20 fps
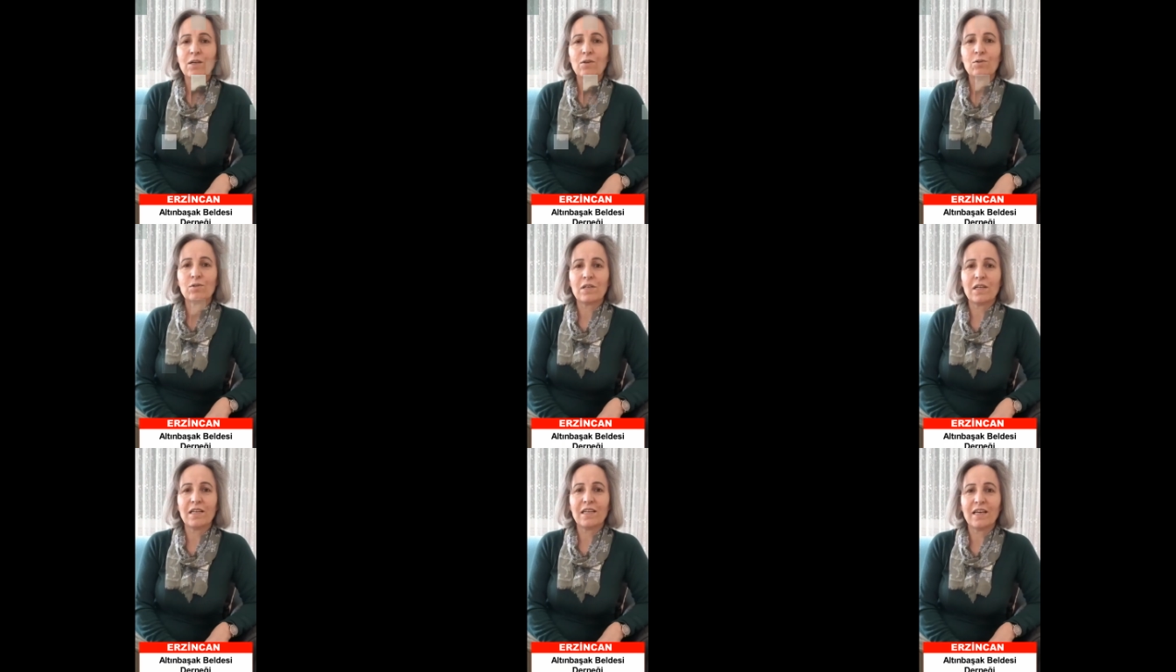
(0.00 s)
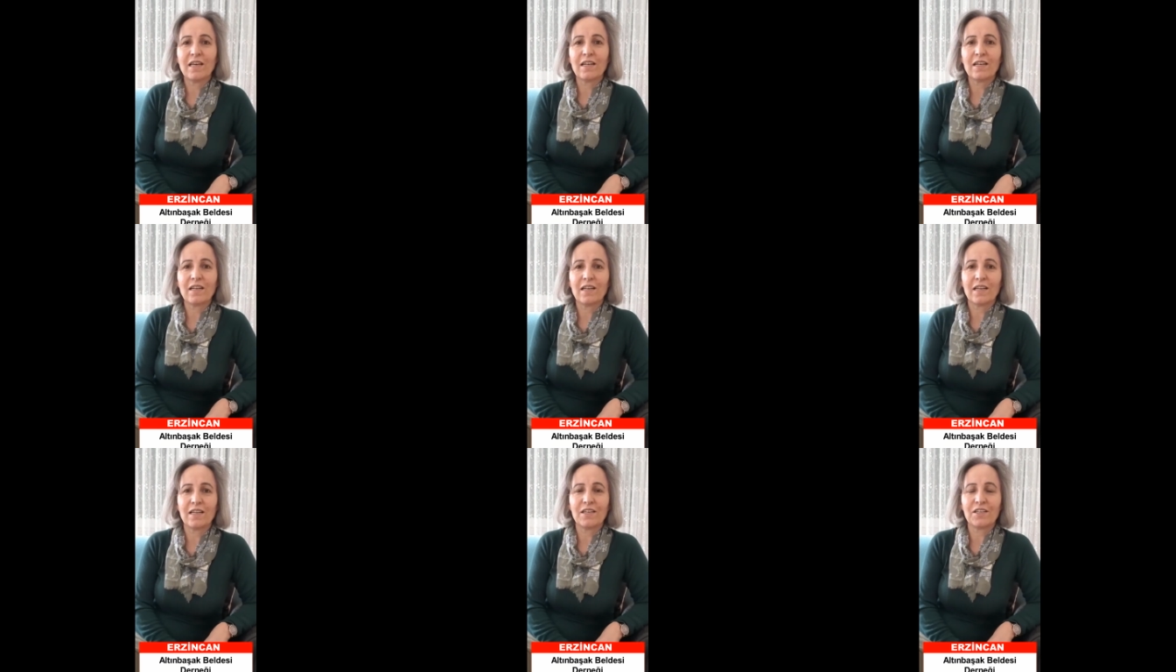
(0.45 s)
güzel
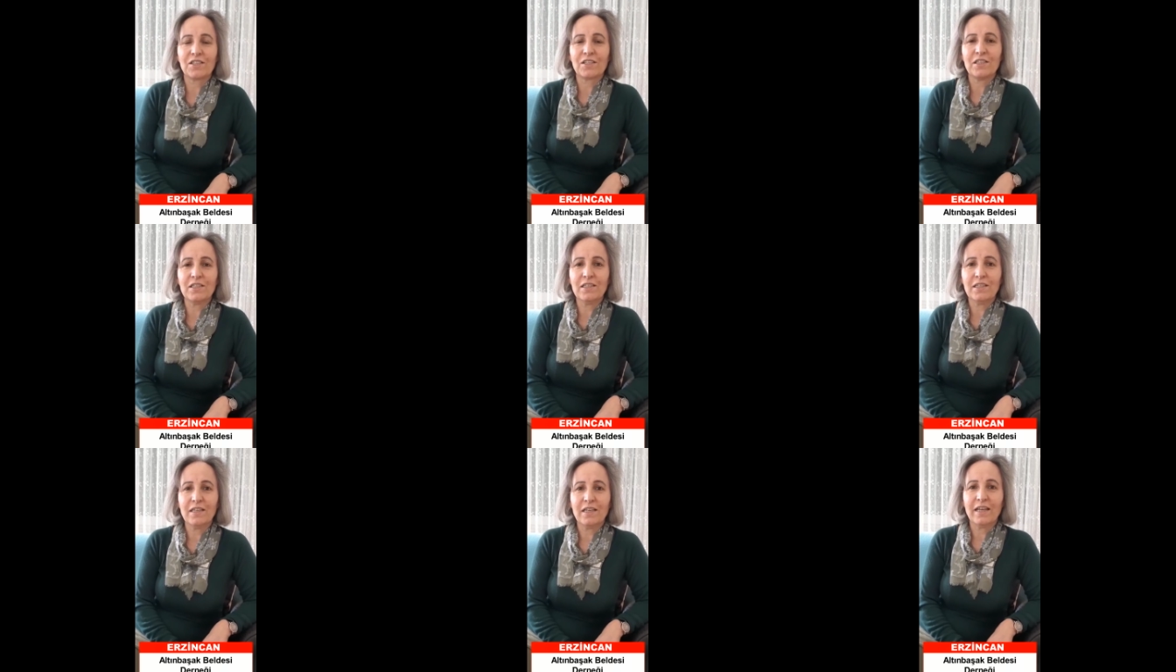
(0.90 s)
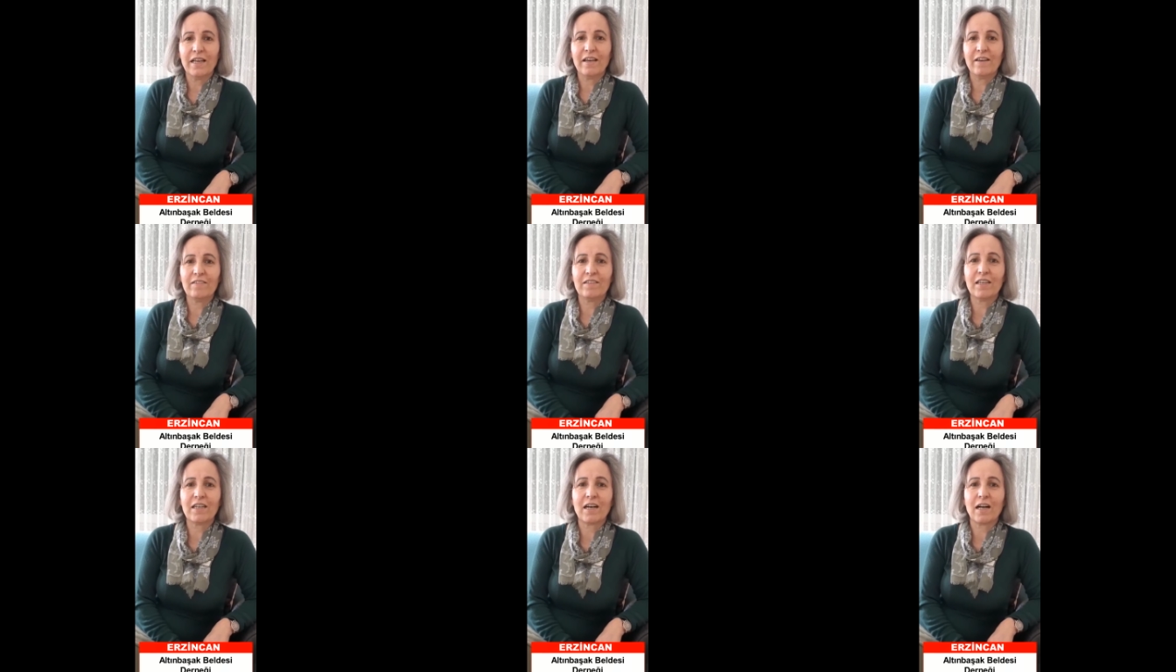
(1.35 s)
yarınlar için
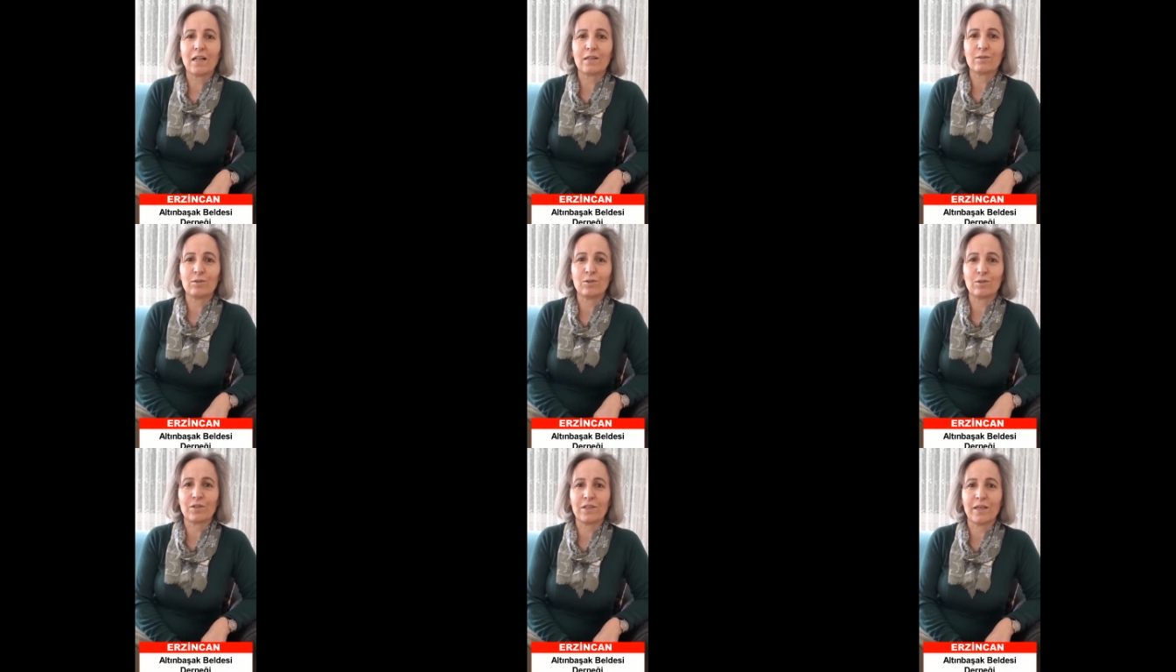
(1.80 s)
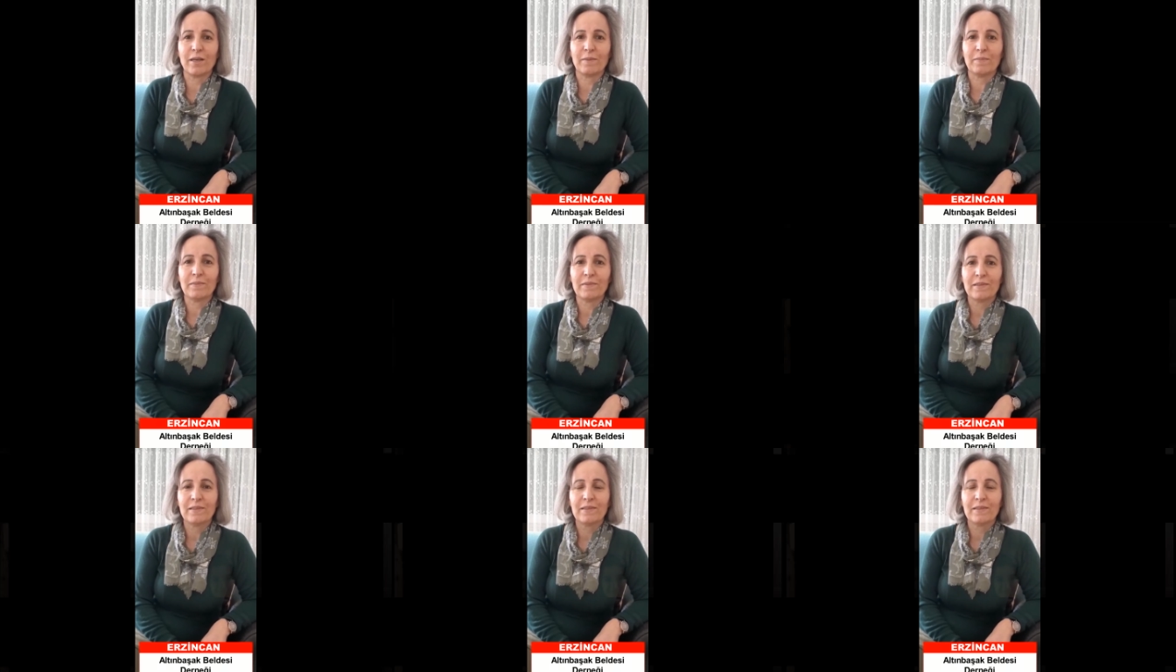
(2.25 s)
evde kal Türkiye.